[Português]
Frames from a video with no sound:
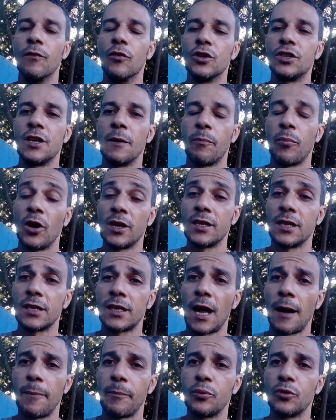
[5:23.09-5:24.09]
Você pode
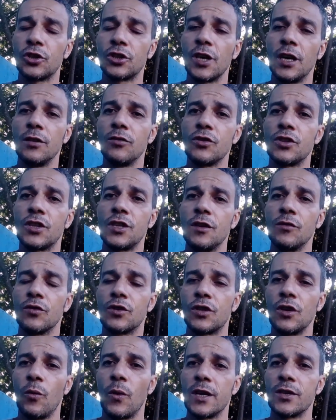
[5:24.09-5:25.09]
estar tá puxando sim
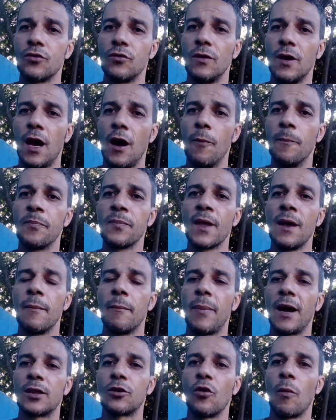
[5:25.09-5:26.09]
o seu azulão
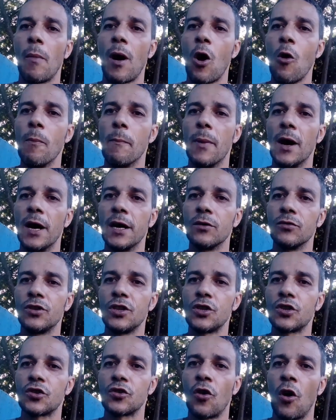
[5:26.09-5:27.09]
para tomar um banho
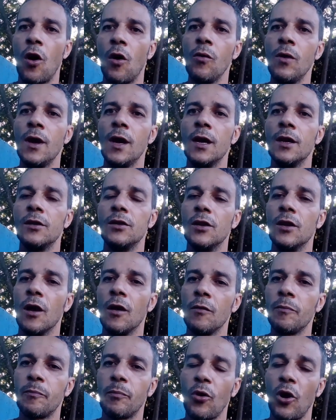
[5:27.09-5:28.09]
de sol,
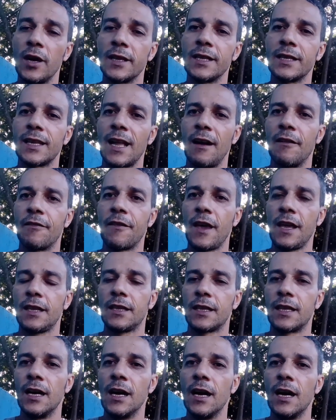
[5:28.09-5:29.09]
não pode estar tá
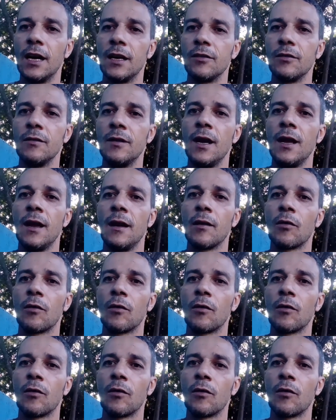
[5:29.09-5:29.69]
ventando